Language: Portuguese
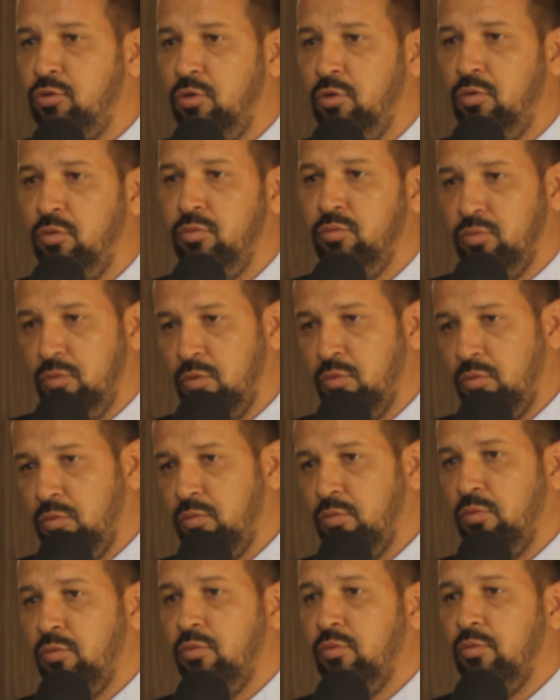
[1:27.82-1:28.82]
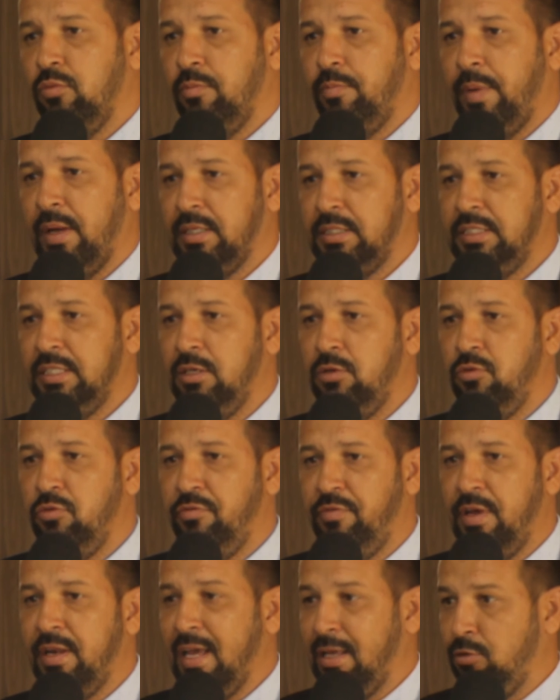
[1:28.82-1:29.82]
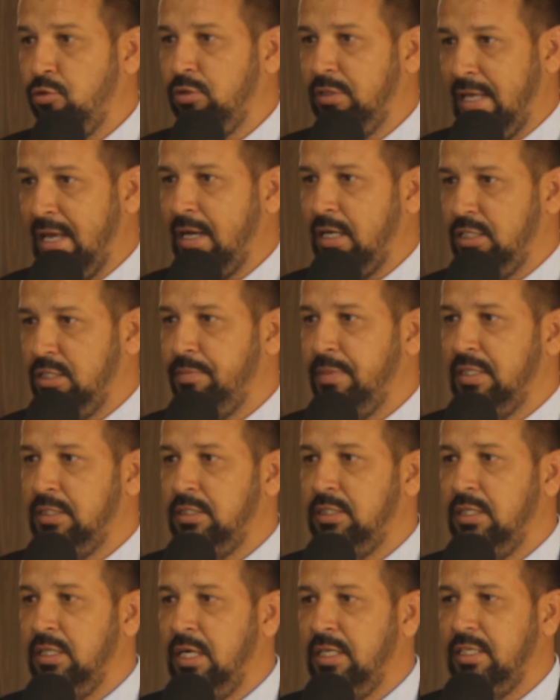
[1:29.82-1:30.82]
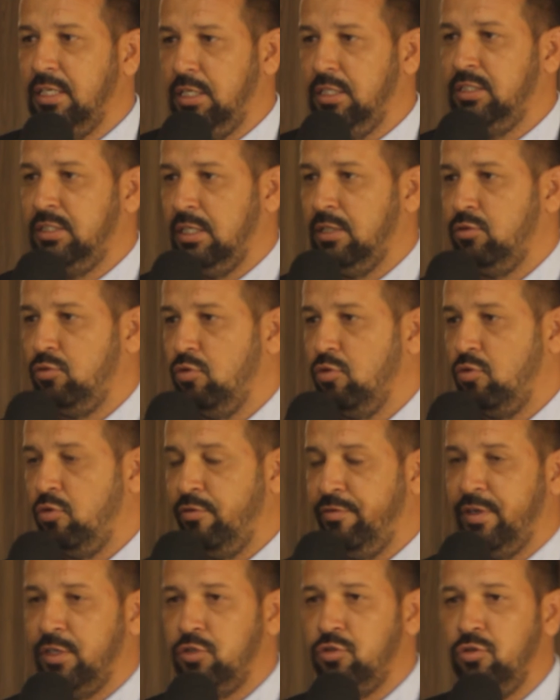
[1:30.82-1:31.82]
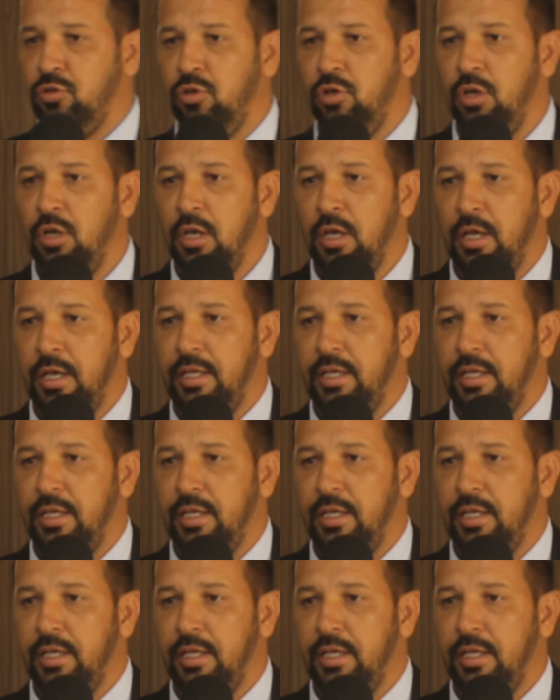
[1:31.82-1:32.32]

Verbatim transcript: com o parceiro o vereador Deca de Medicilândia, a gente sentou, conversou,